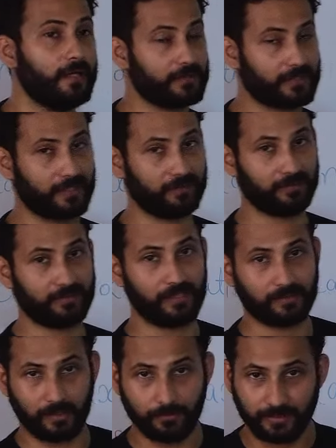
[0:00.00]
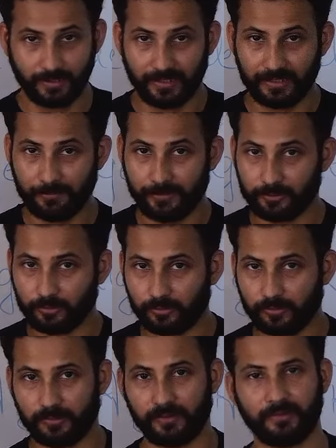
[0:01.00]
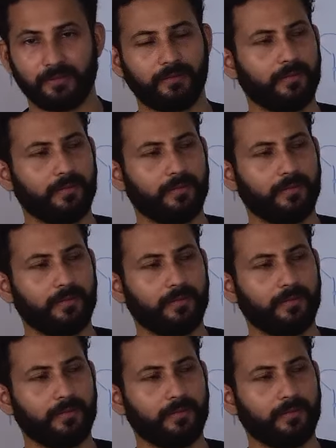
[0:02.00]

साथ ही साथ अभी हाल ही में जो ए,